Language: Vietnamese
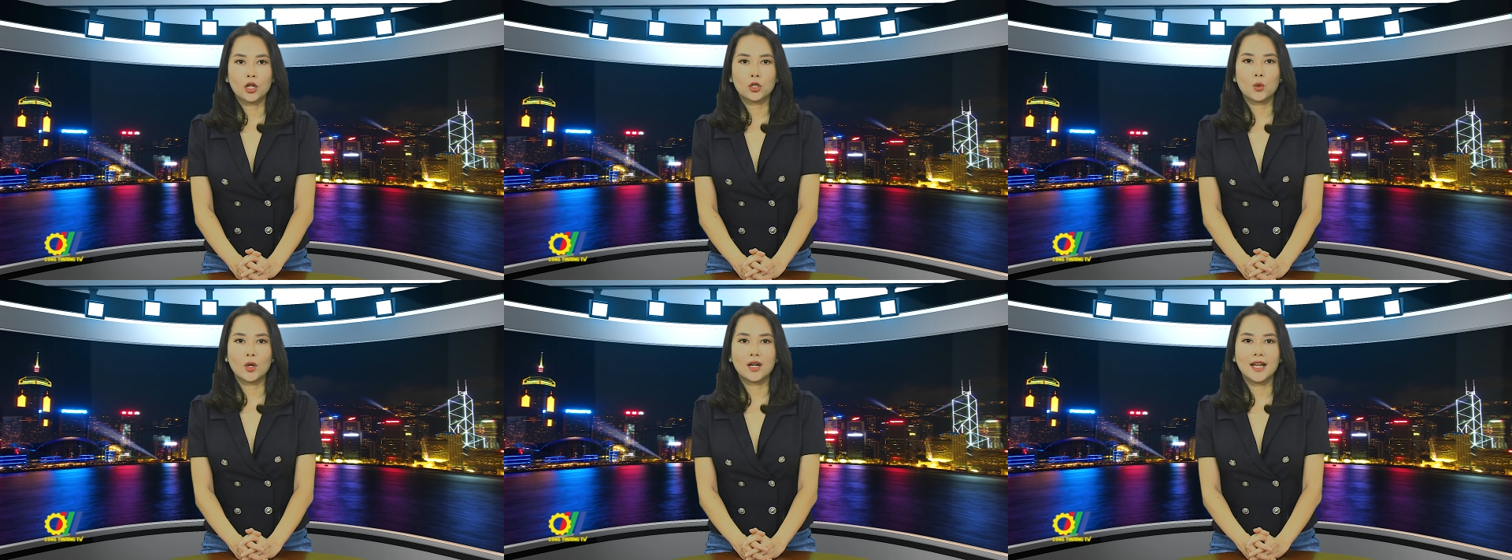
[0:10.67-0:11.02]

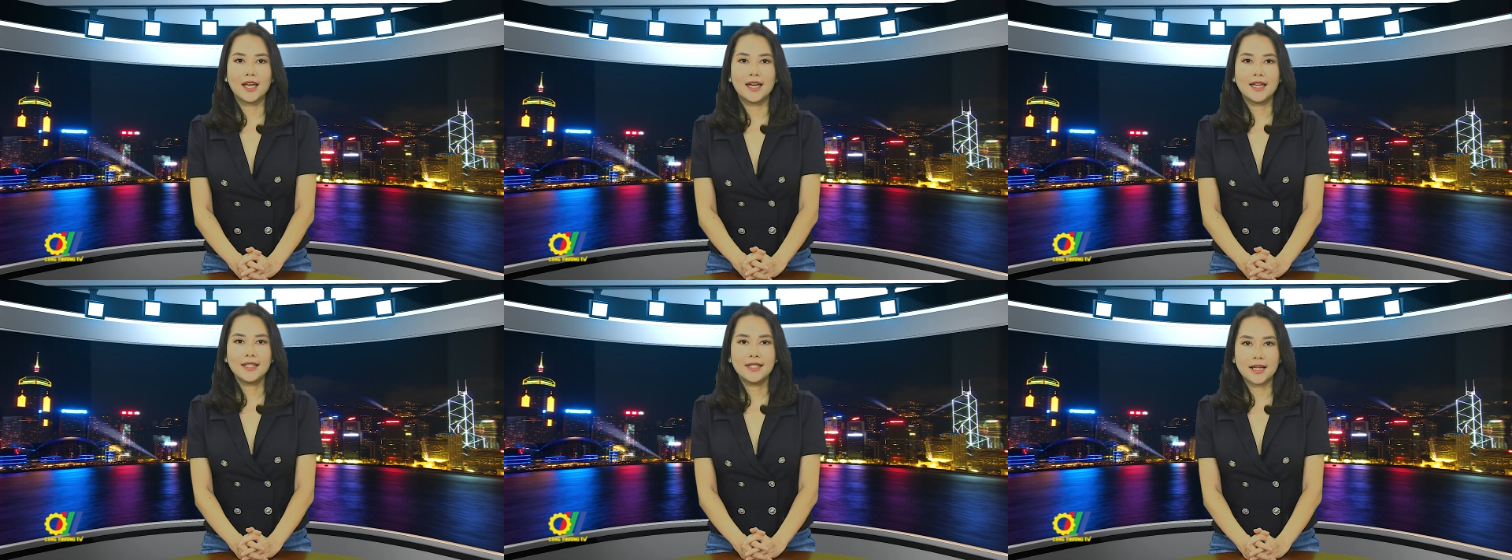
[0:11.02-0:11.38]
Tuần
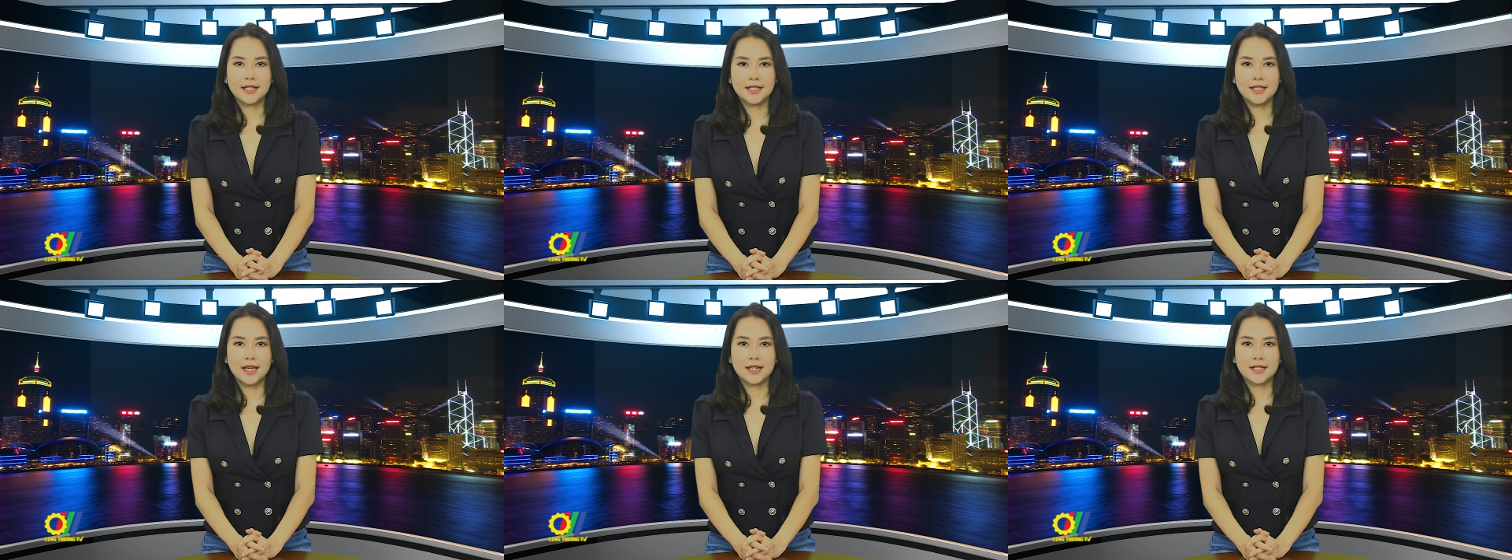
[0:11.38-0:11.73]
lễ
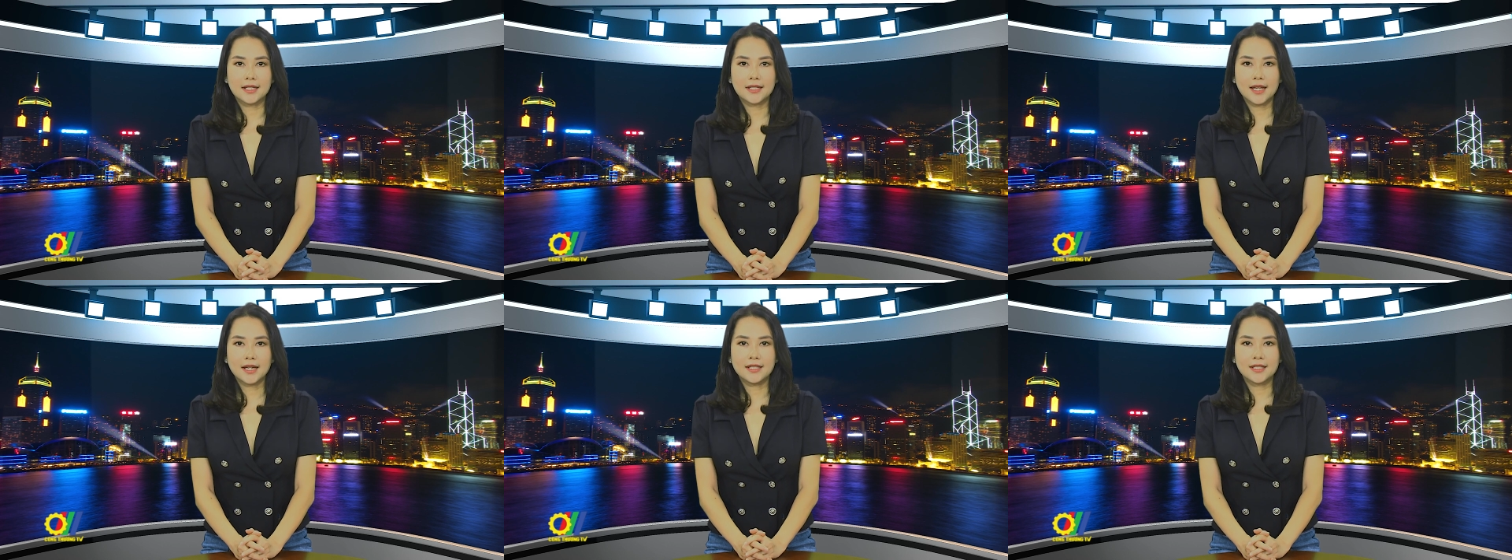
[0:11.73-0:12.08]
nhận diện
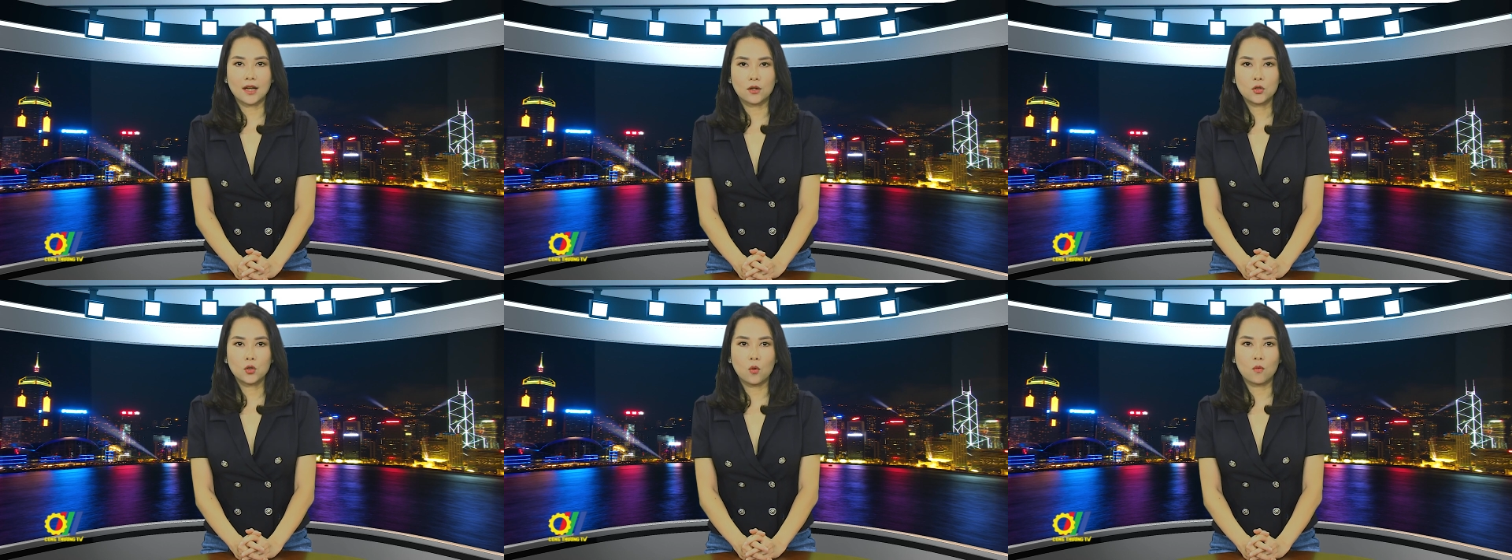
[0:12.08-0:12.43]
sách
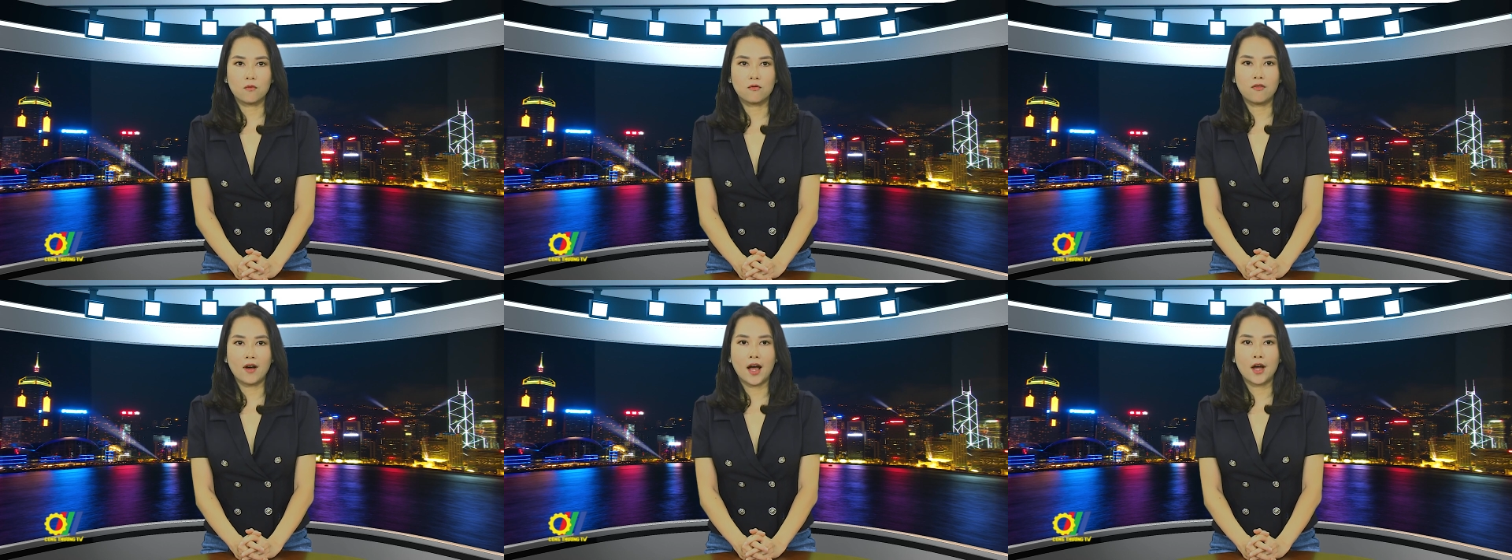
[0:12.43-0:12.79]
giáo dục
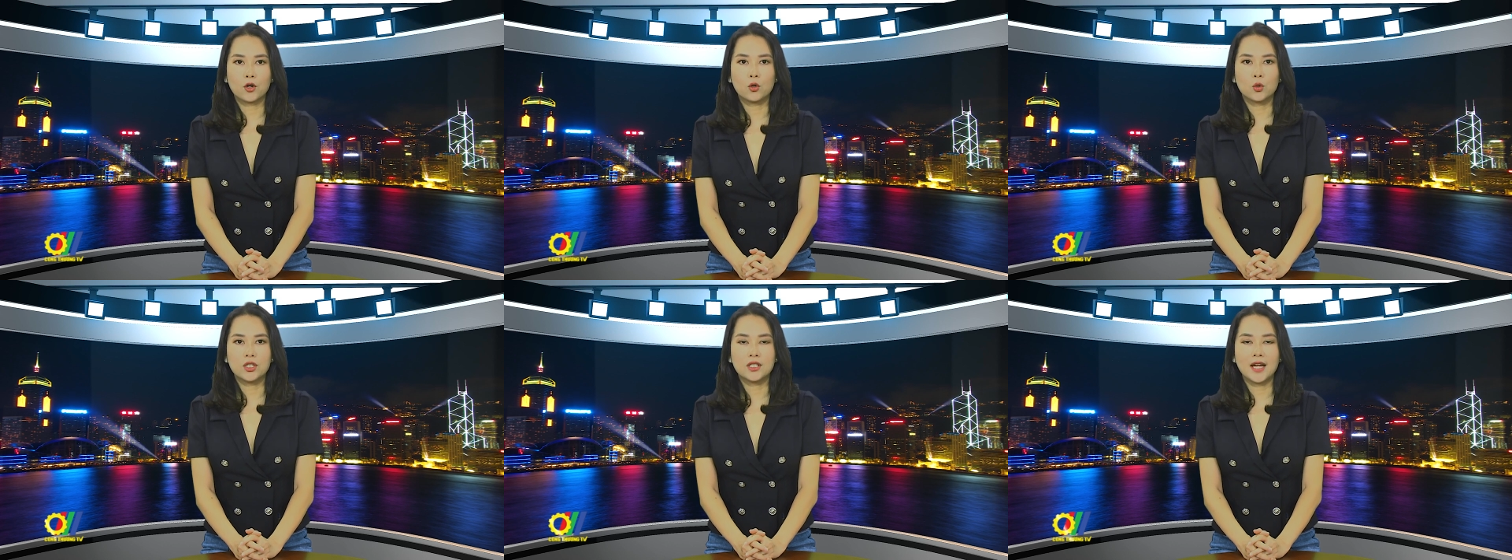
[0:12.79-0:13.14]
và
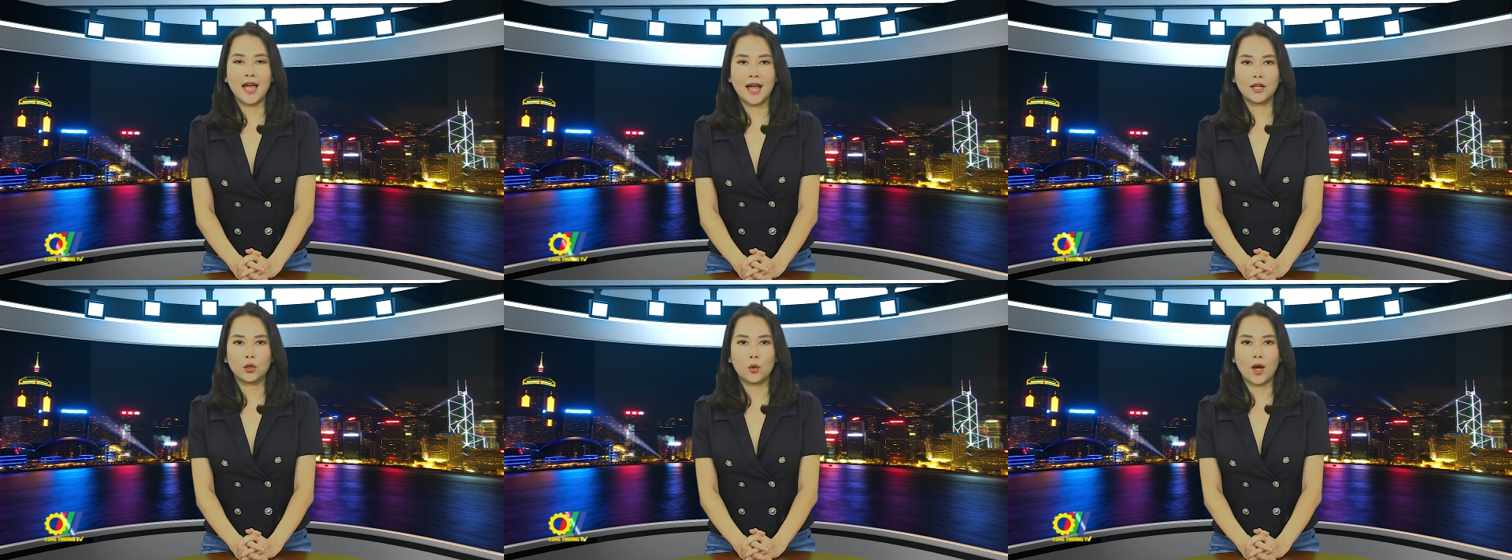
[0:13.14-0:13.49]
đồ chơi
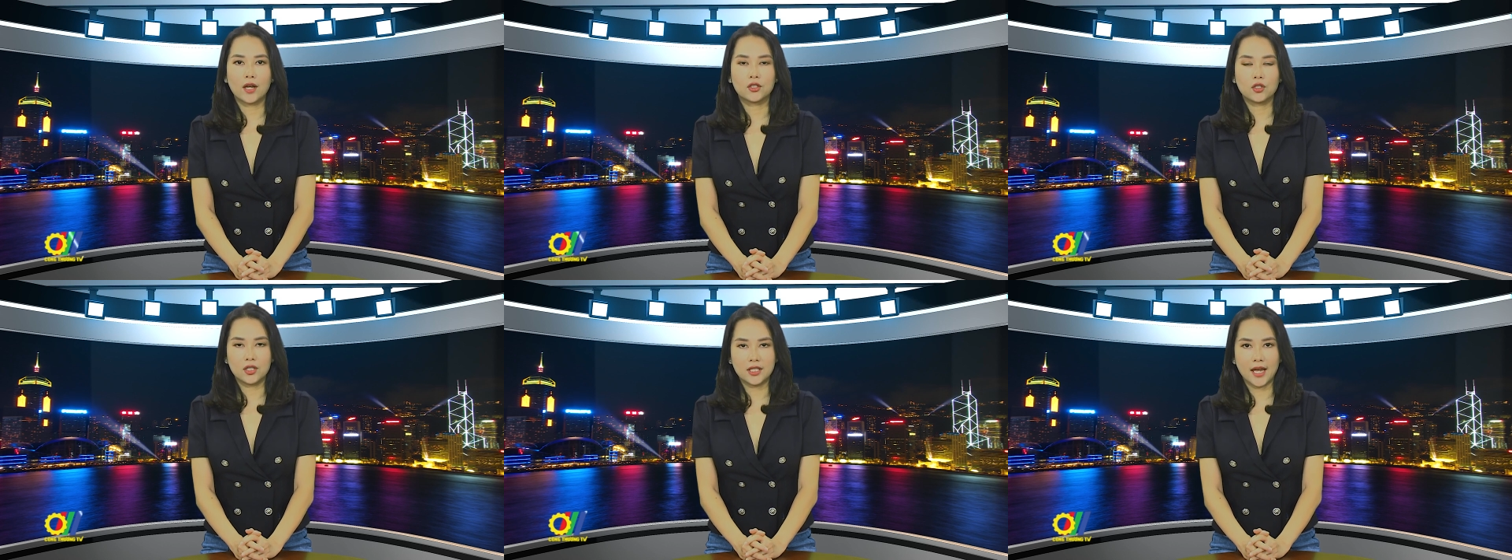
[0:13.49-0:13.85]
an
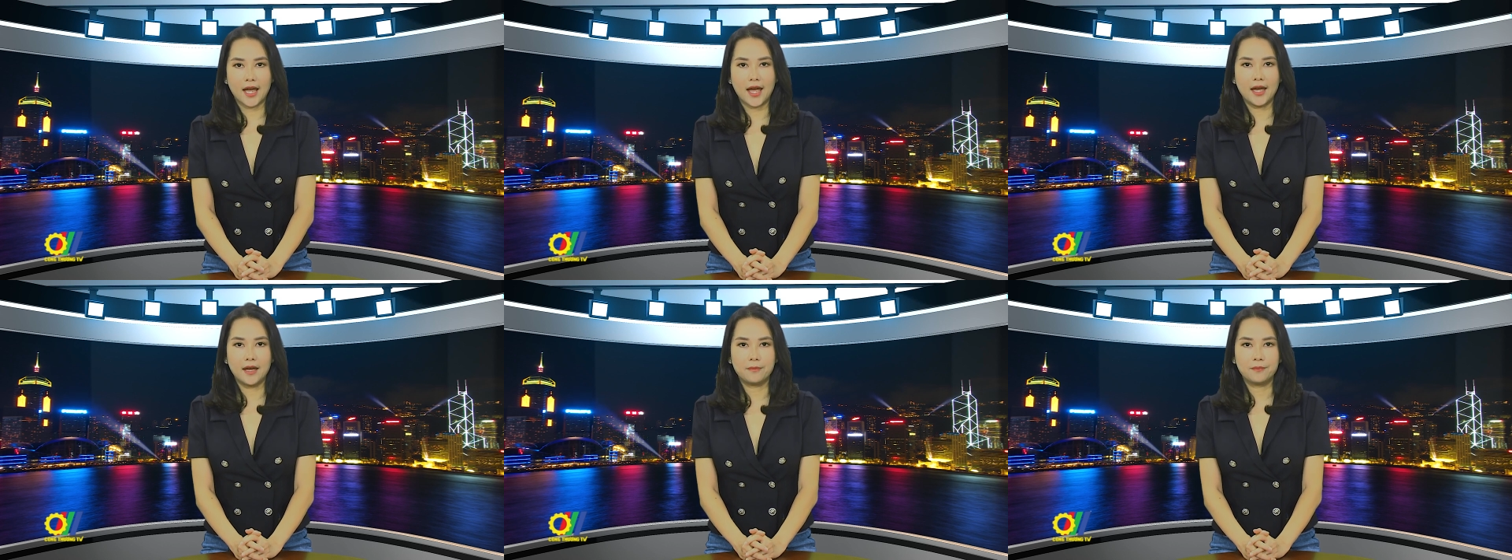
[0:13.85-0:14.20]
toàn cho trẻ
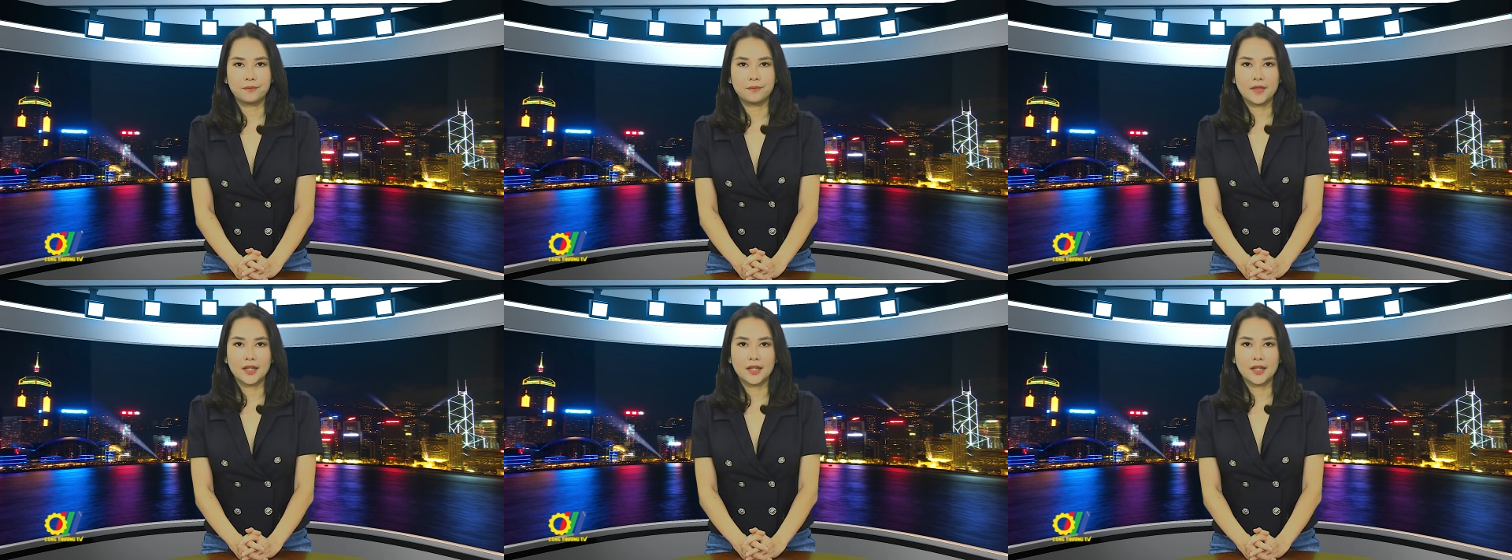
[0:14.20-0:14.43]
em